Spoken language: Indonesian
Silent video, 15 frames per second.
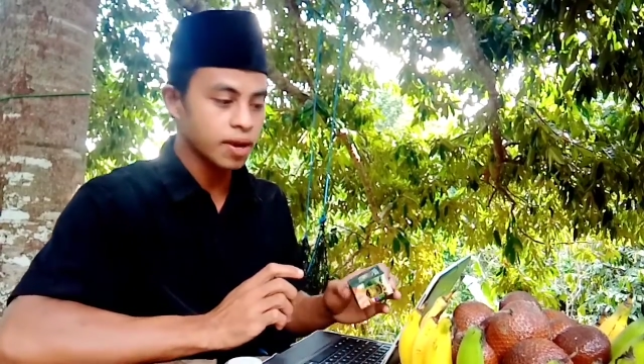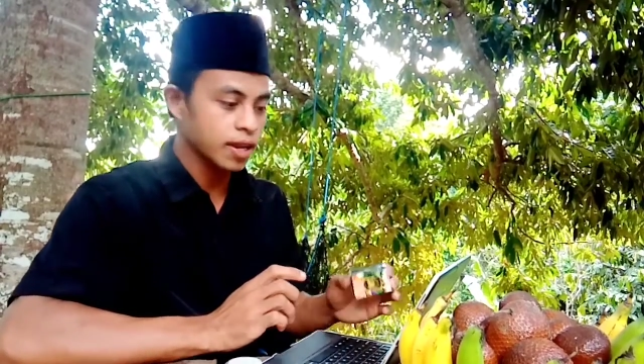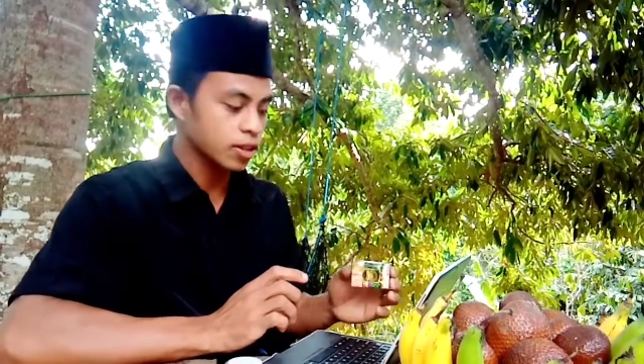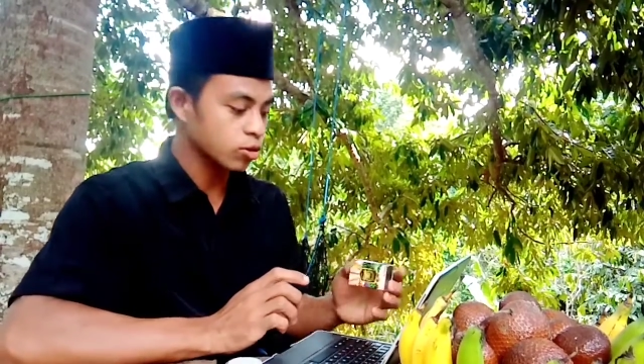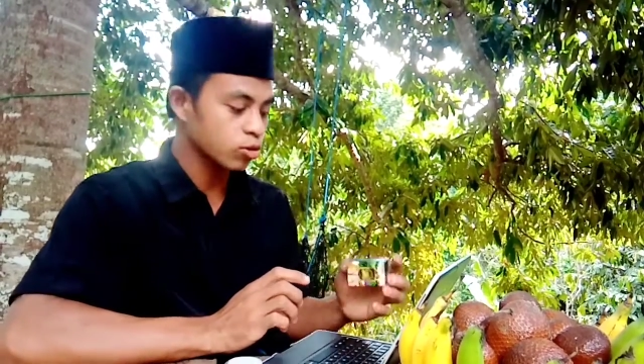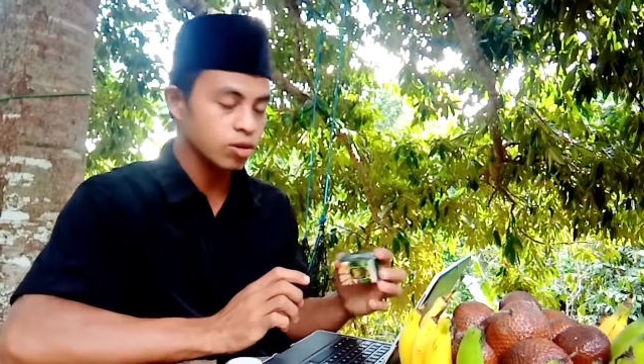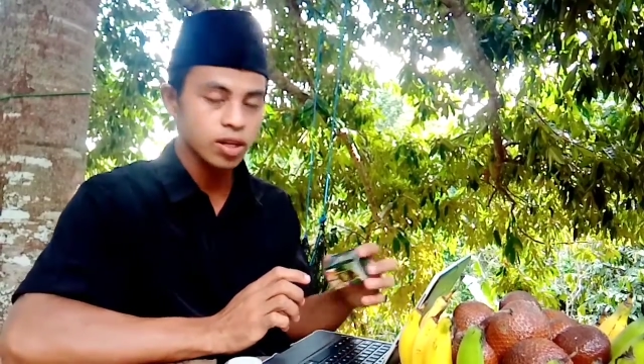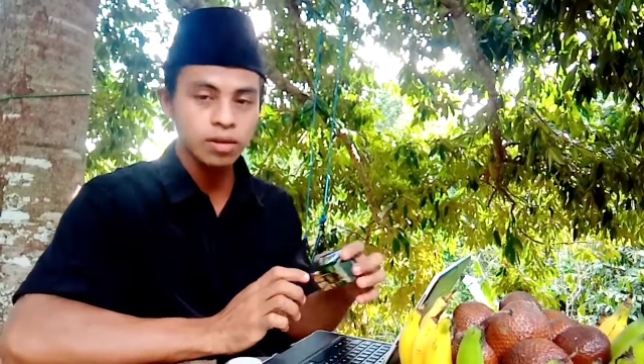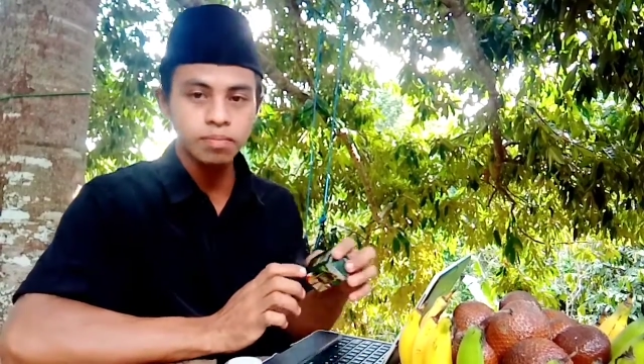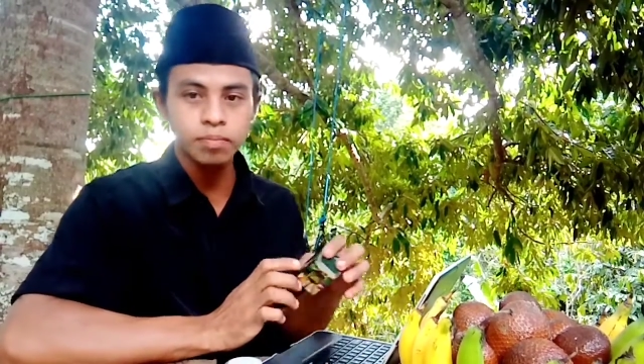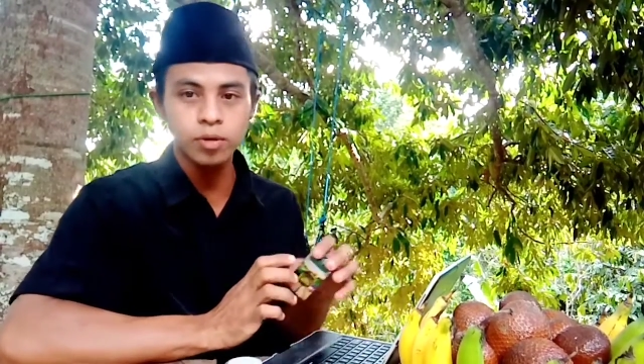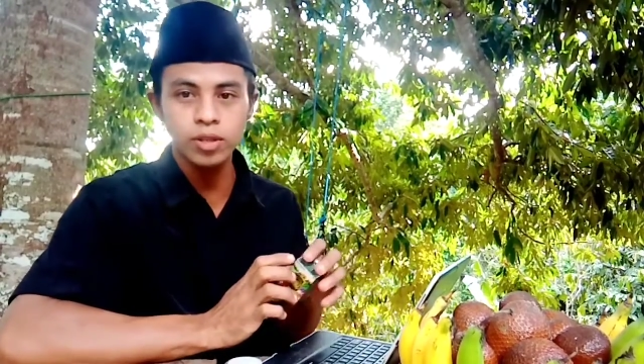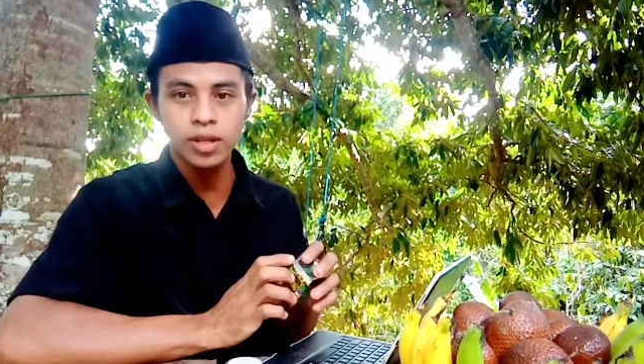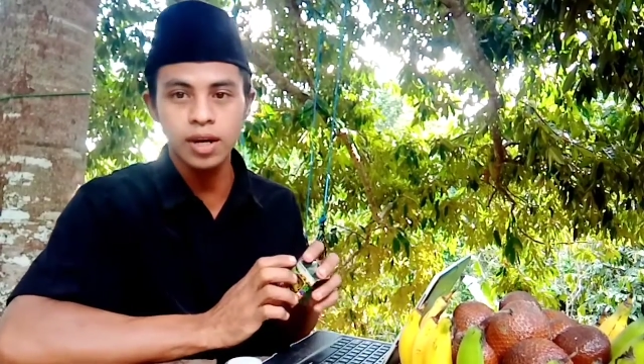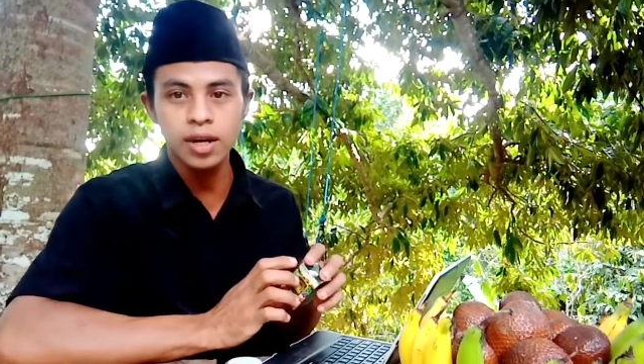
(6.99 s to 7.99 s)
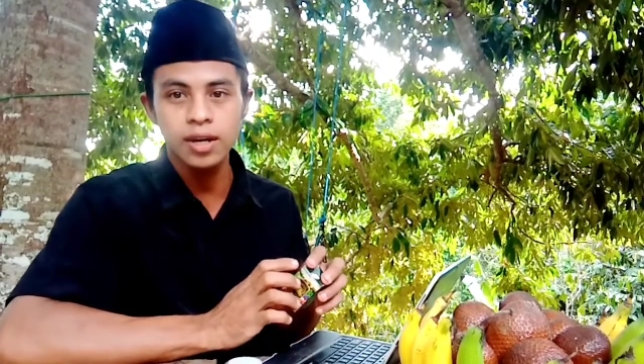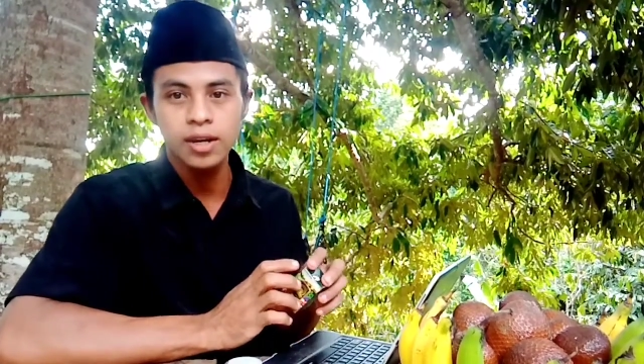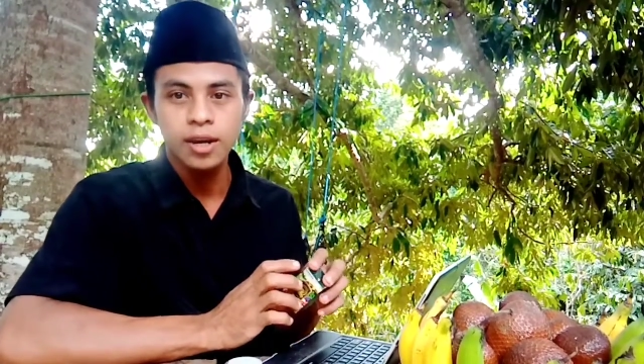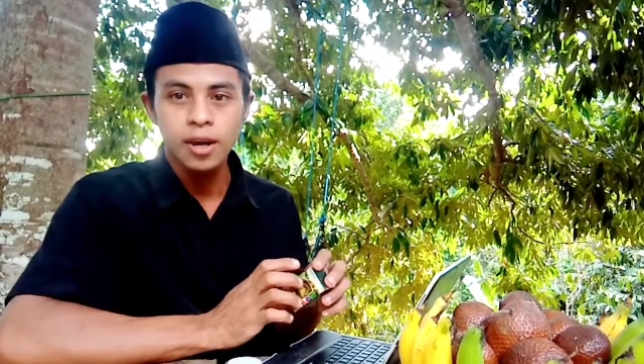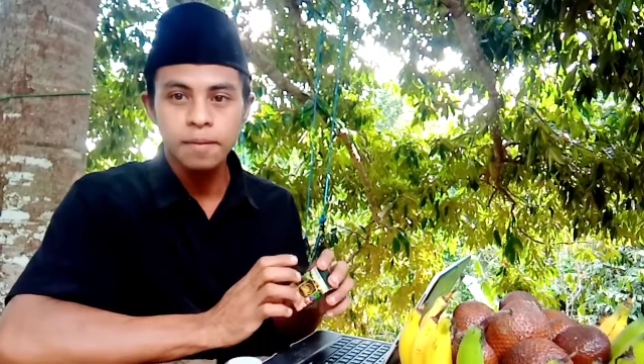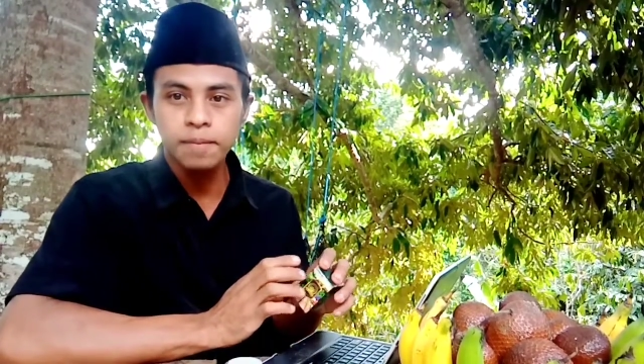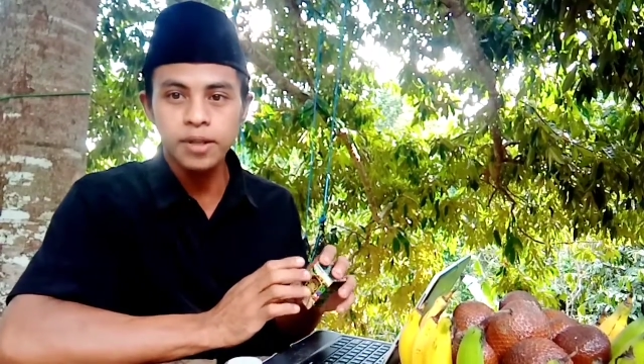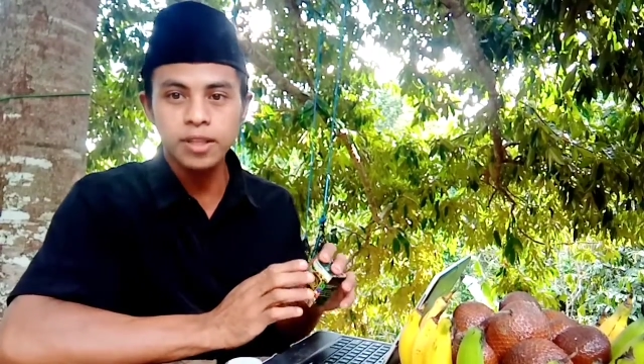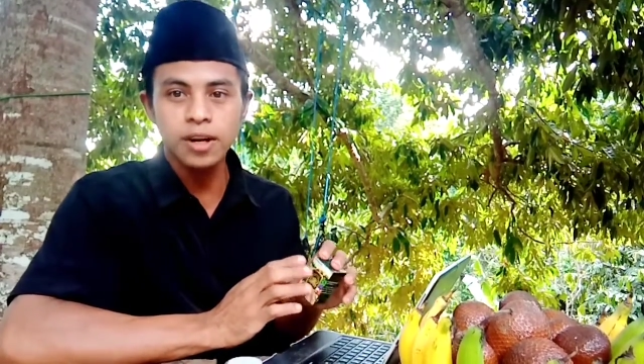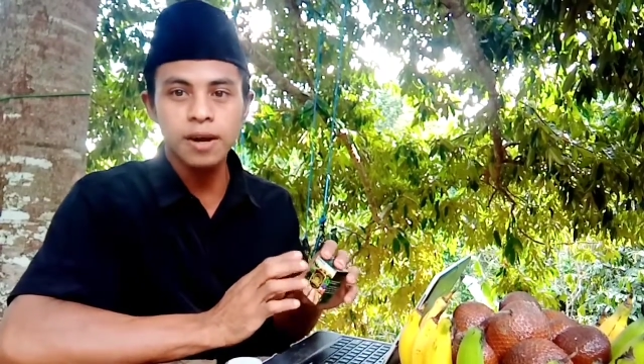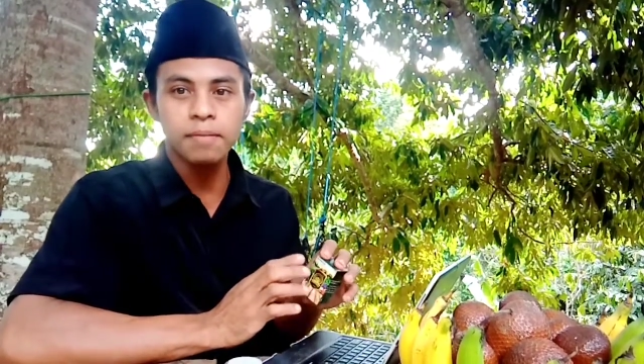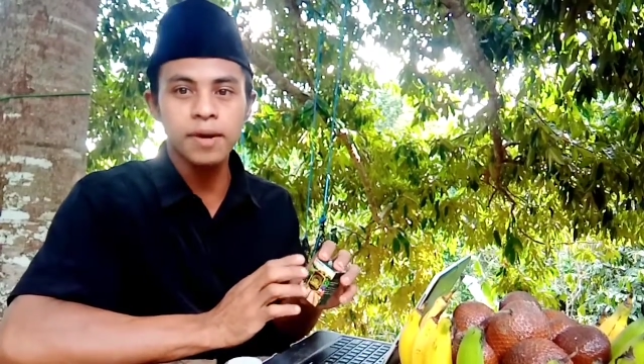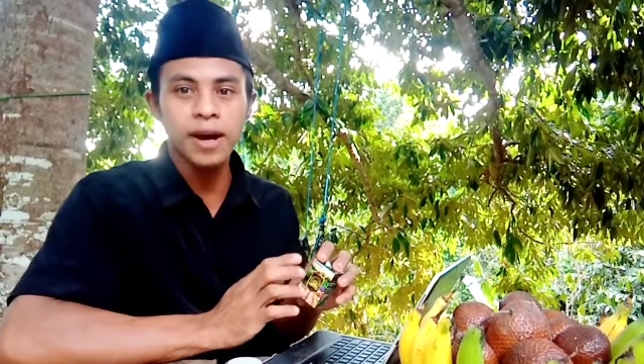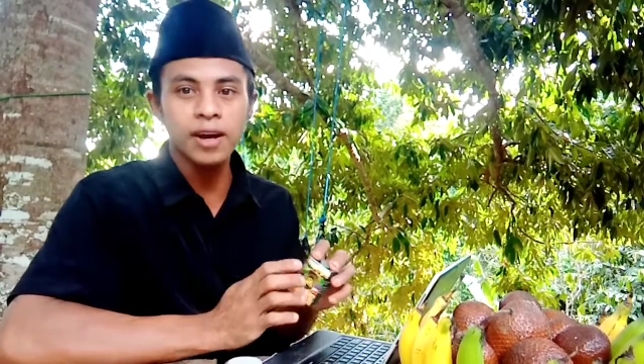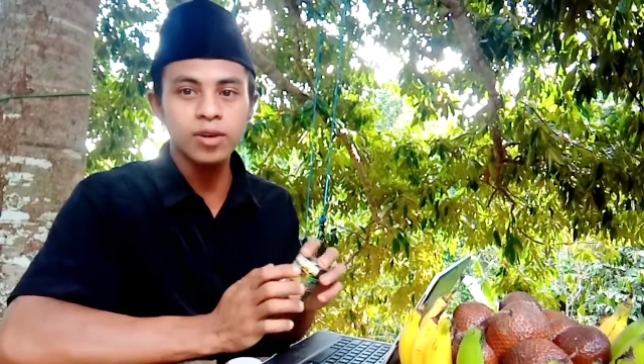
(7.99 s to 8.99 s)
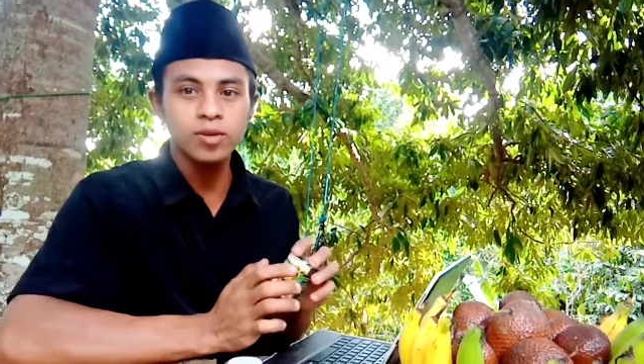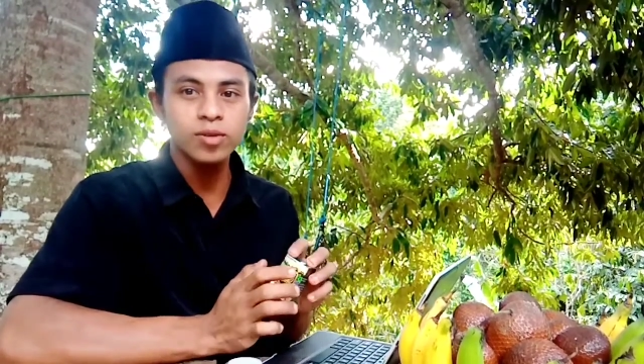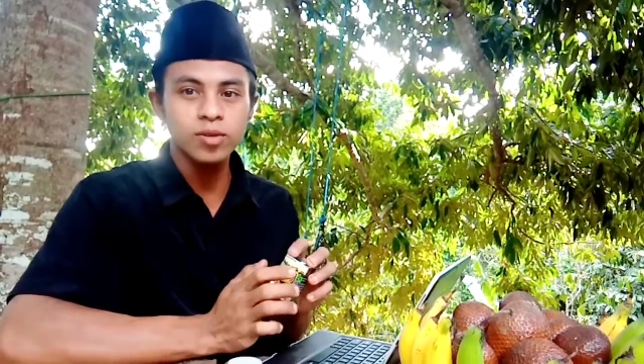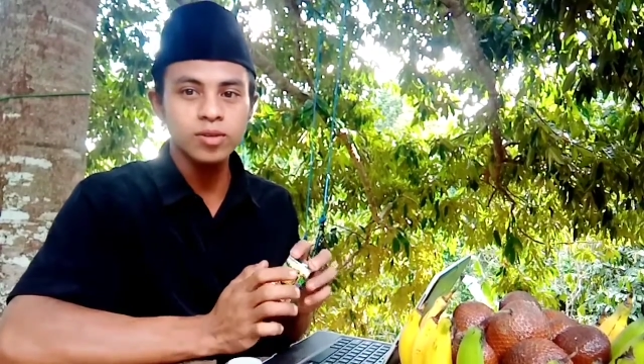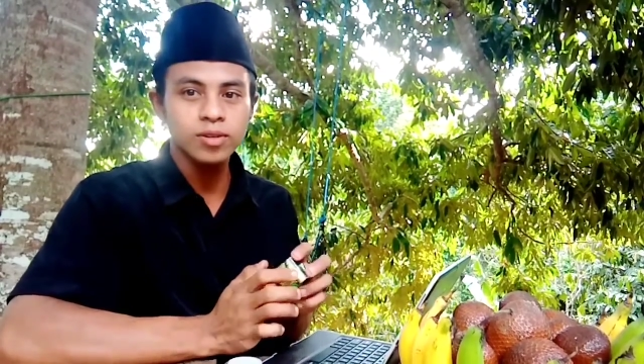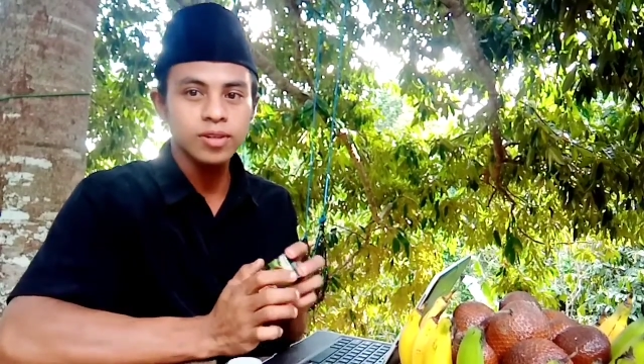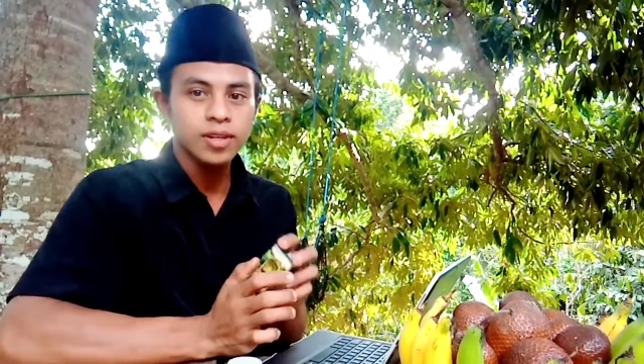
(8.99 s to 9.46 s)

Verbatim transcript: bantu input ya mitra baru